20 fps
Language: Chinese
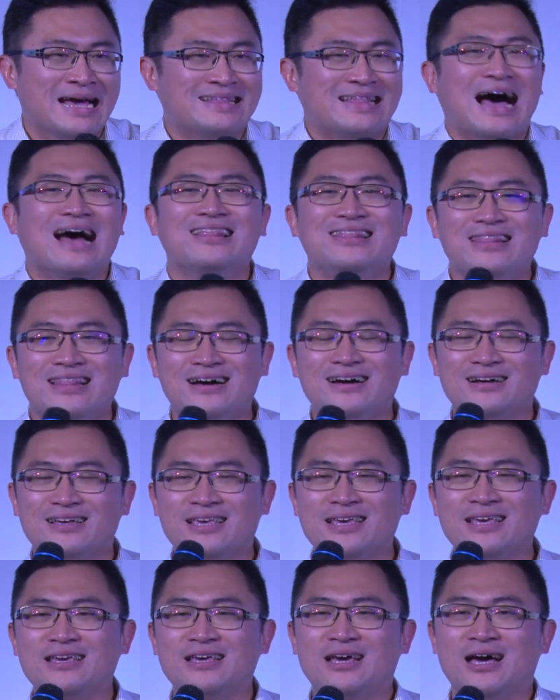他乐
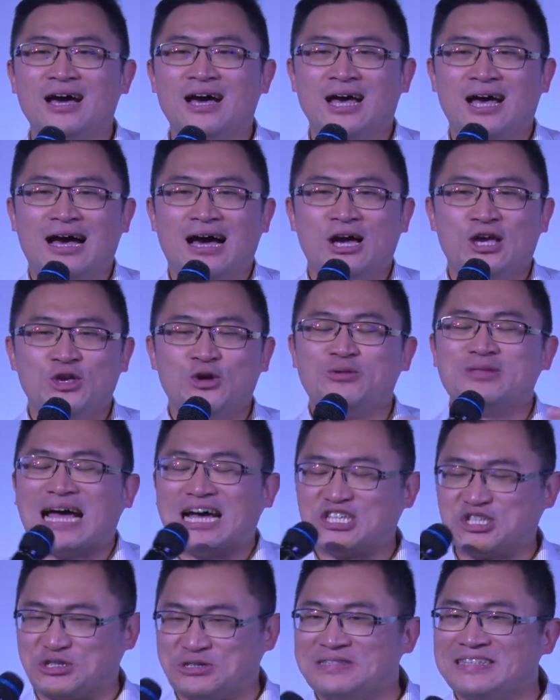意用他
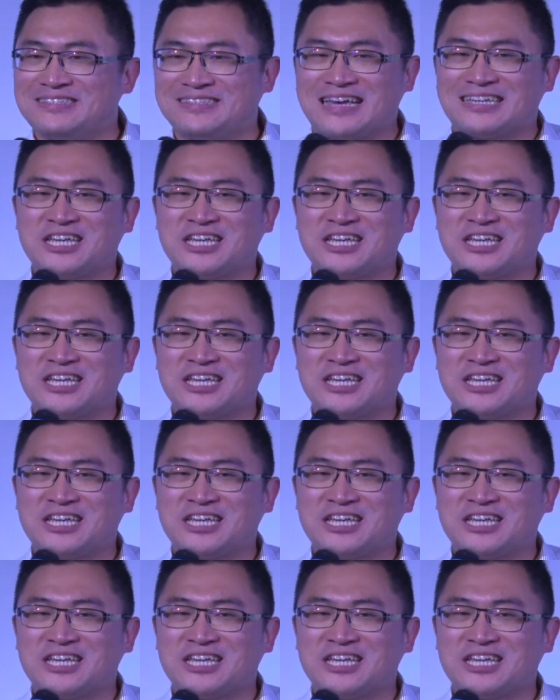十字架